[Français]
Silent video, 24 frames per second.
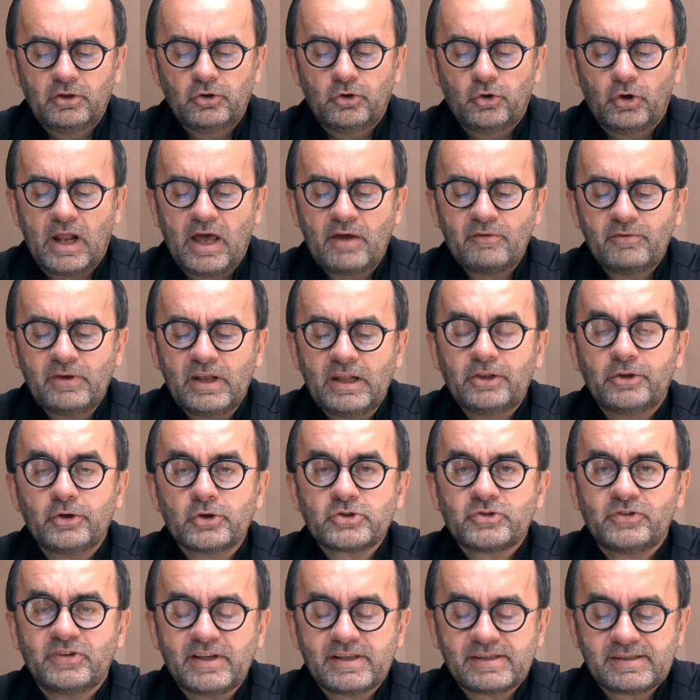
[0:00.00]
de la ville
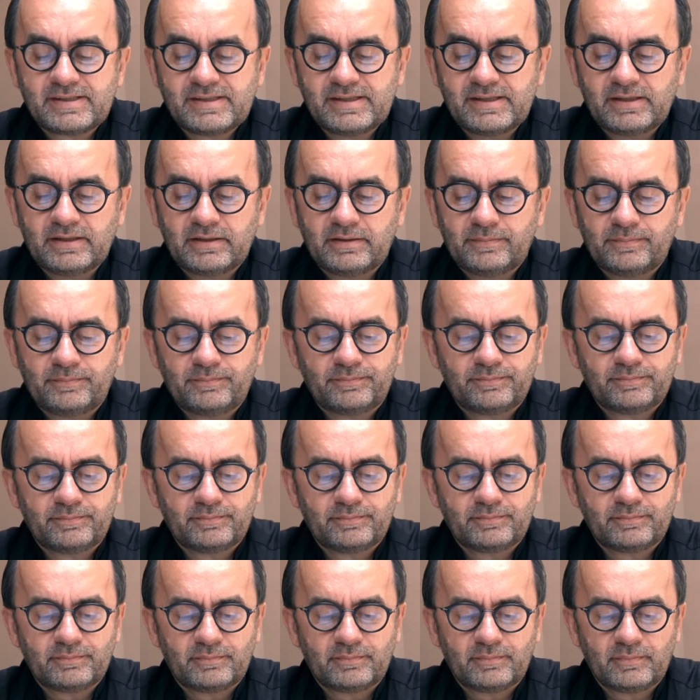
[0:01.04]
d'Oświęcim.
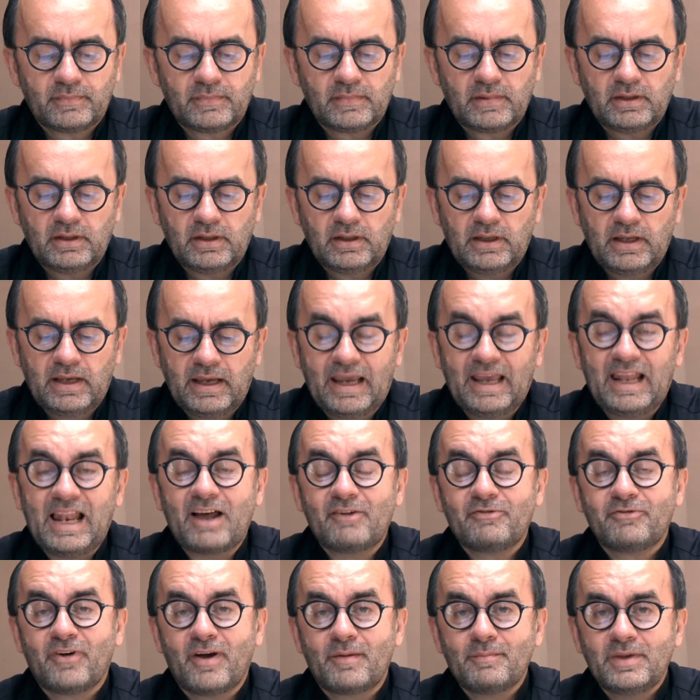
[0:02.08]
Et la
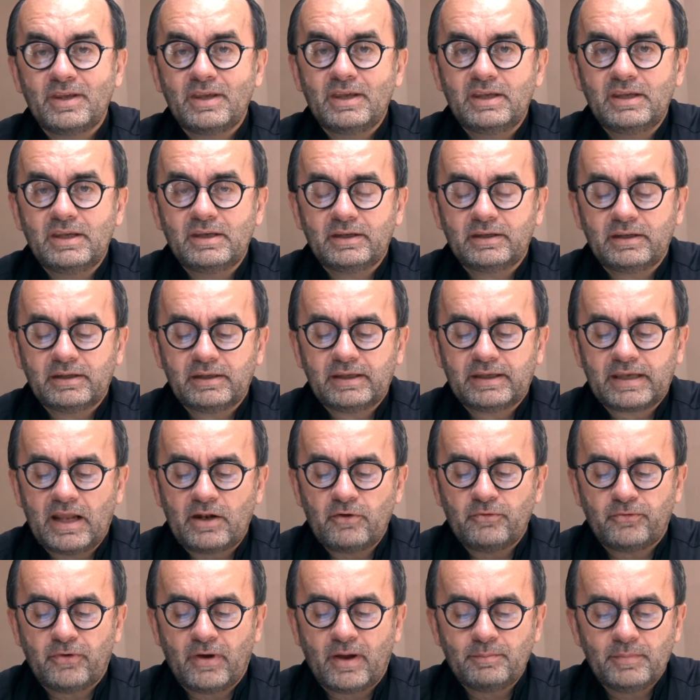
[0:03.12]
famille, quelle
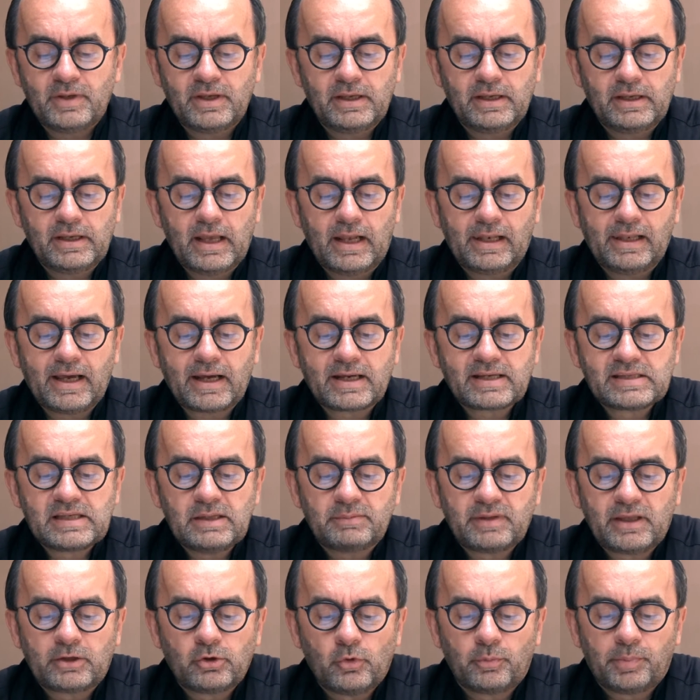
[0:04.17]
famille Elle
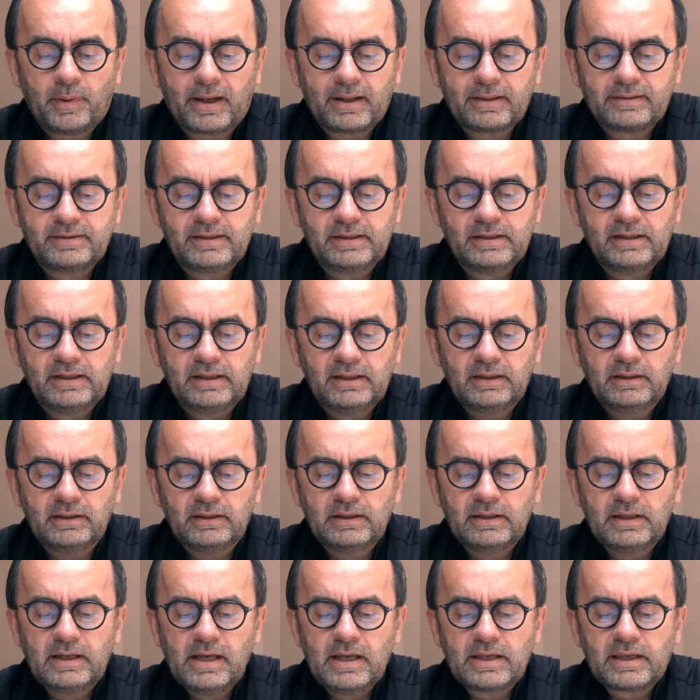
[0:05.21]
n'acceptait de partir
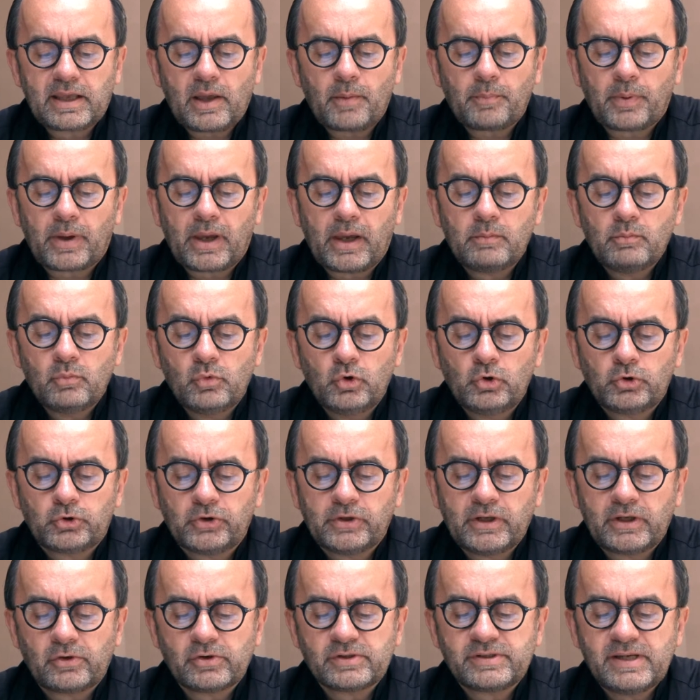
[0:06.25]
après moult
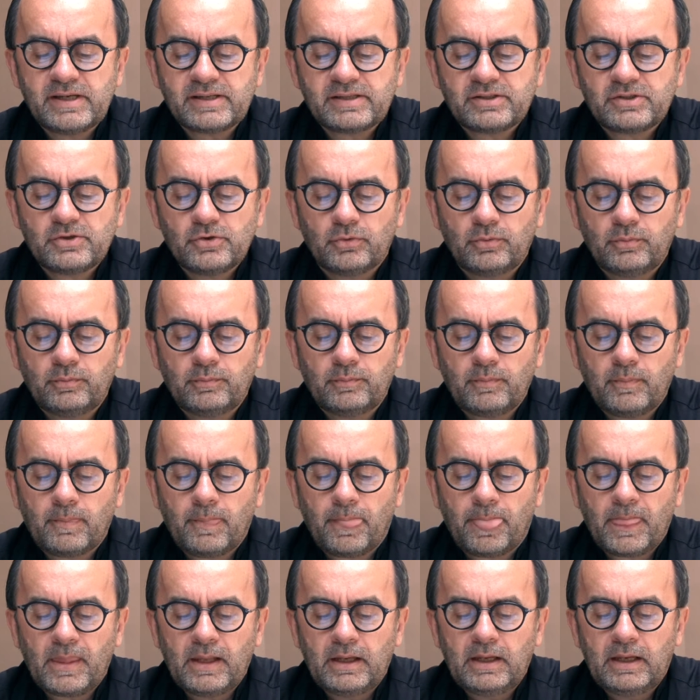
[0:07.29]
négociations,
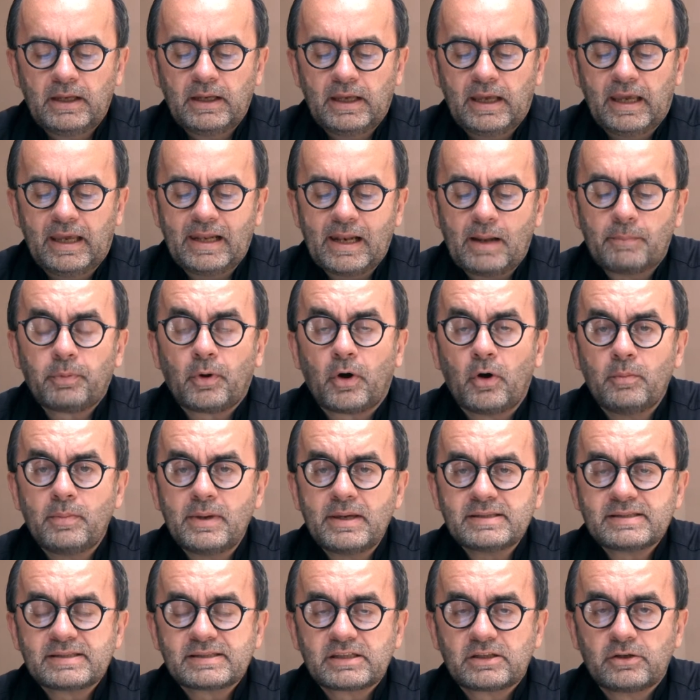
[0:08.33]
et la
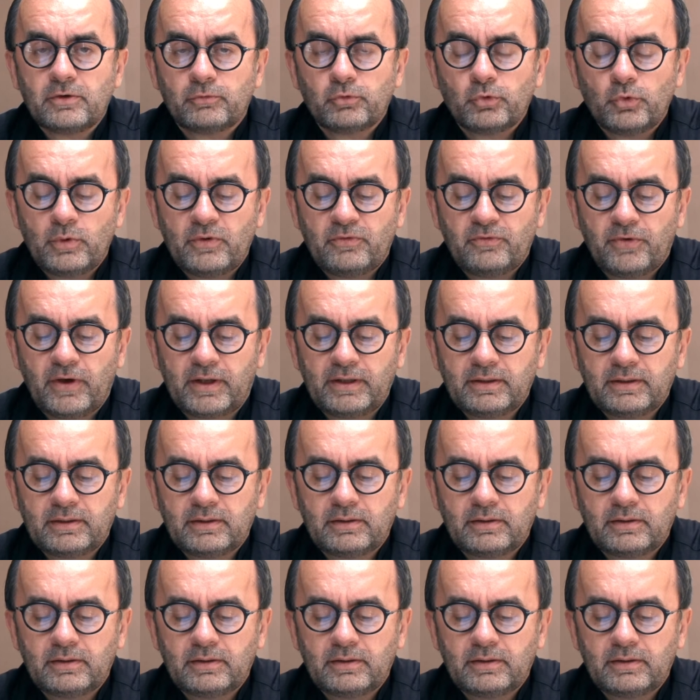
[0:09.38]
promesse que vous lui faites